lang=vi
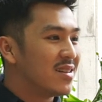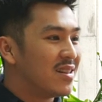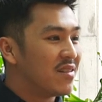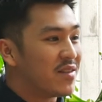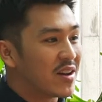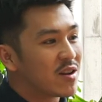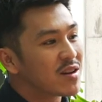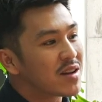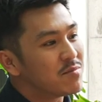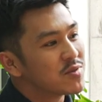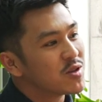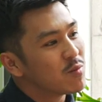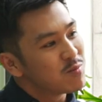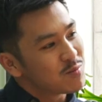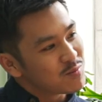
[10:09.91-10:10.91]
là phải có cảm
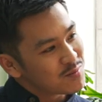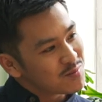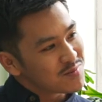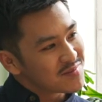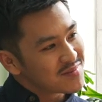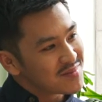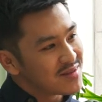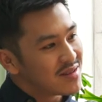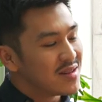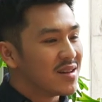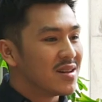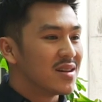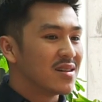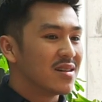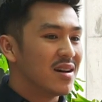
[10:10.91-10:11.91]
xúc ừ.
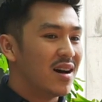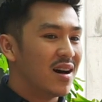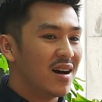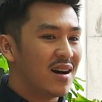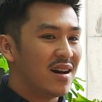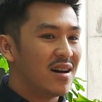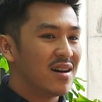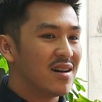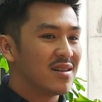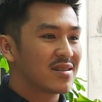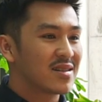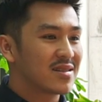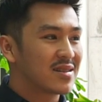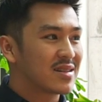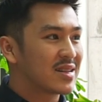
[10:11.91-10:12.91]

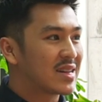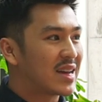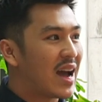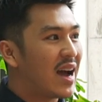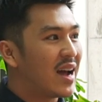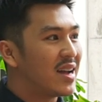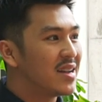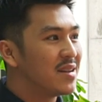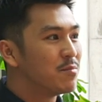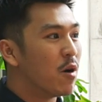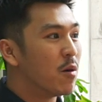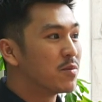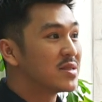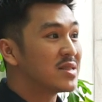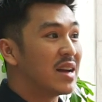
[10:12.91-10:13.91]
uh, cái ừ.
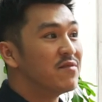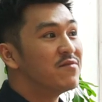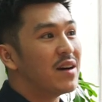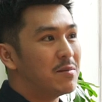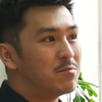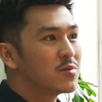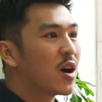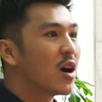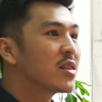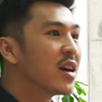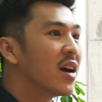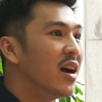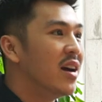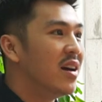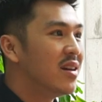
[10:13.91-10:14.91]
một cái sản phẩm có
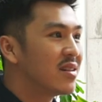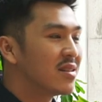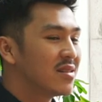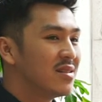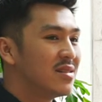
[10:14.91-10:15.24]
thể